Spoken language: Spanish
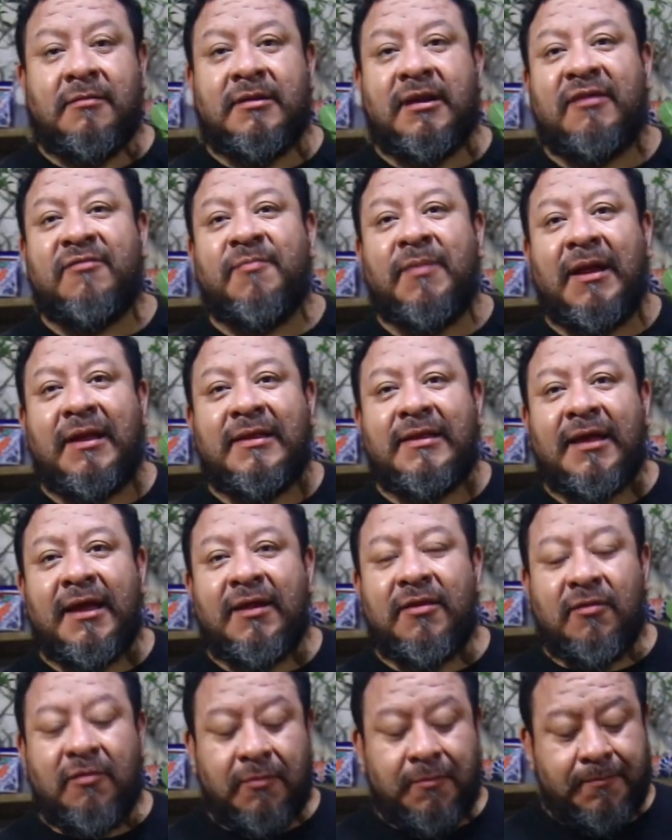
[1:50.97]

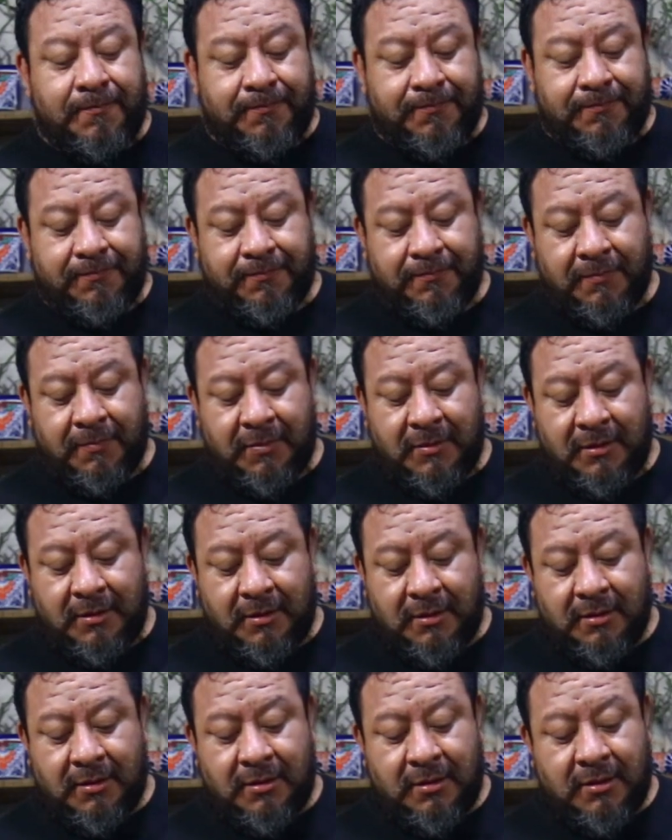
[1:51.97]
trasplantando
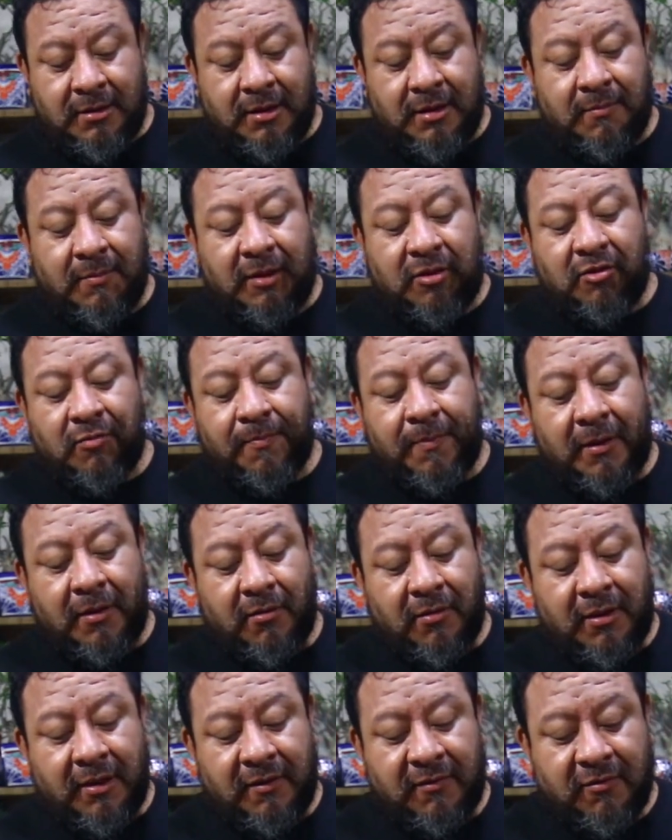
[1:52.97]
y me topé
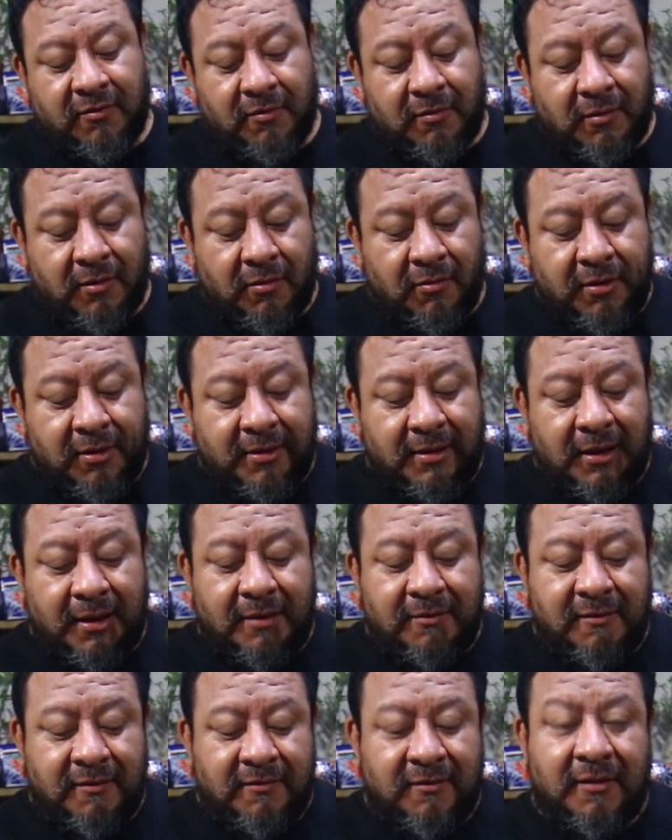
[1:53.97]
con esto.
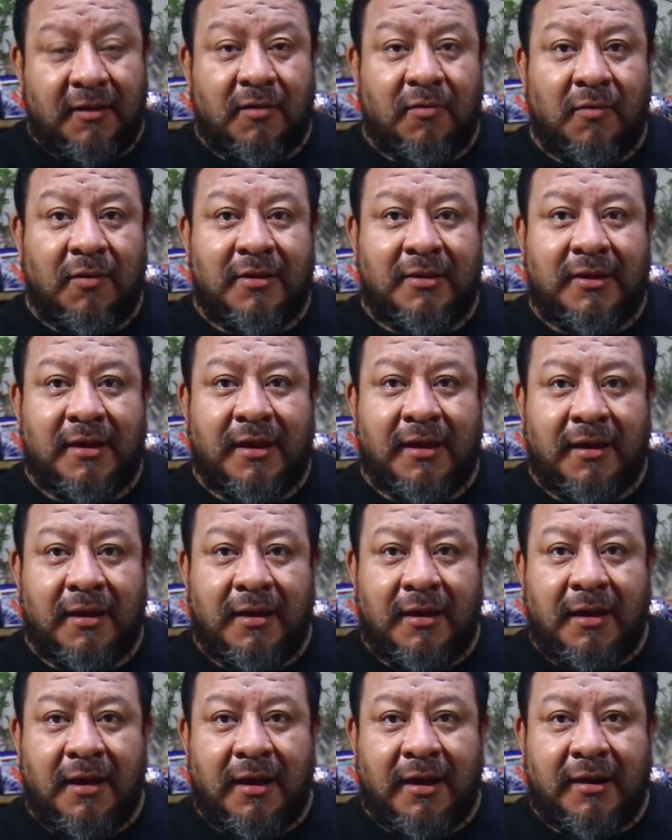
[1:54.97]
Ahorita si se dan cuenta,
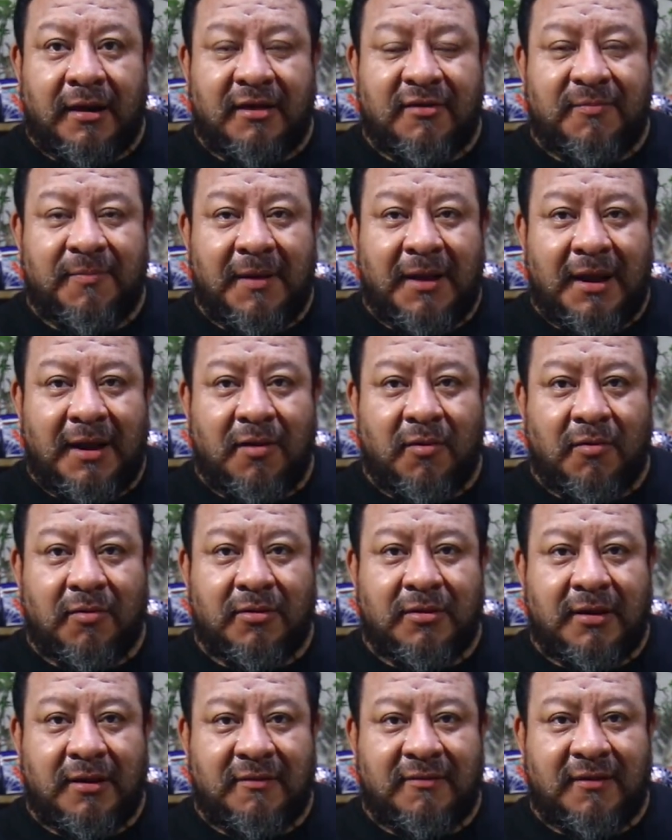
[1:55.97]
raspé la
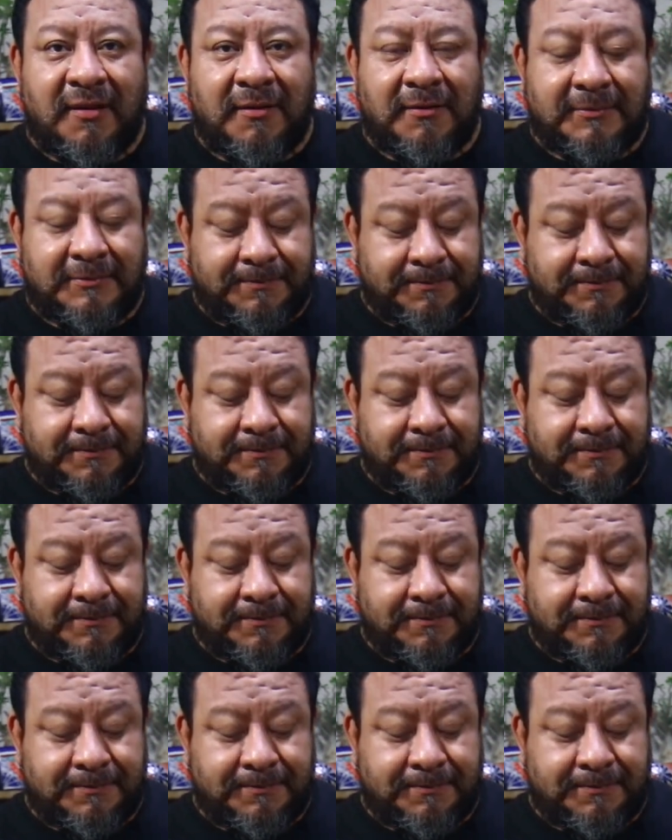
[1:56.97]
corteza